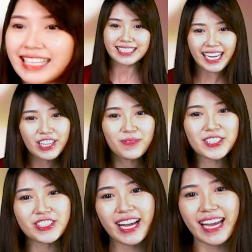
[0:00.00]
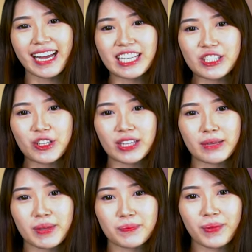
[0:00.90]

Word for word: Jangan lupa juga ya guys untuk limit